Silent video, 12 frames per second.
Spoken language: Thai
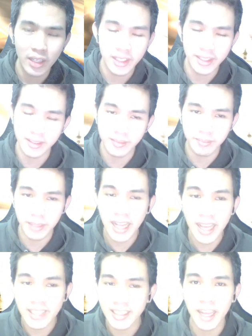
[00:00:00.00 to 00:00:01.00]
ยังไม่
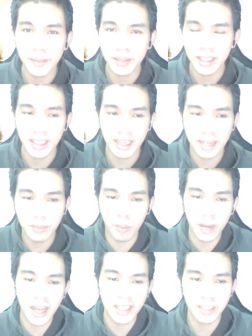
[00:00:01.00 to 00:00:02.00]
แน่ใจเหมือนกันนะครับ ผม
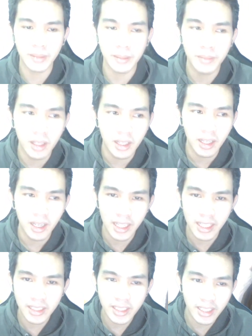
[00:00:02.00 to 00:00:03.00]
อาจจะแบบลิ
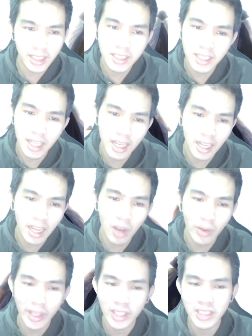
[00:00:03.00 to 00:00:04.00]
ขสิทธิ์ที่จะเข้า
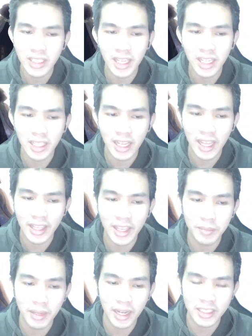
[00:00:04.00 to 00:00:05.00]
เอเชียหรืออะไรเงี้
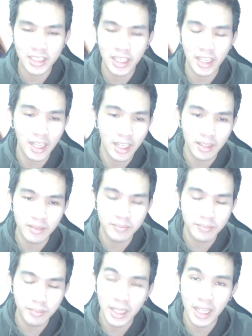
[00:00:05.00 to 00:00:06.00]
ยมันอาจจะ
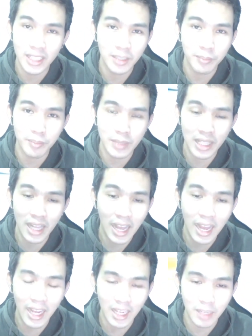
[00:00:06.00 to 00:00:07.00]
มันอาจจะมีรา
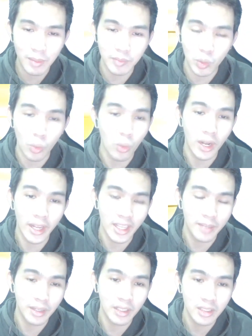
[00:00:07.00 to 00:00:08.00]
คาที่แบบสูงอะไร
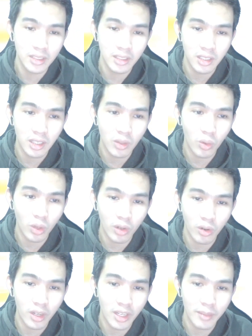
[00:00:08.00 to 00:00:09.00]
เงี้ยมั้งก็คน
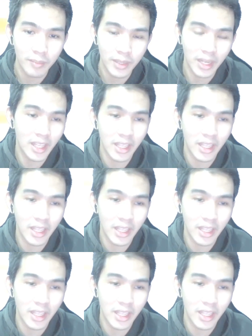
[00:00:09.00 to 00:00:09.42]
เขาก็เลยแบบไม่ได้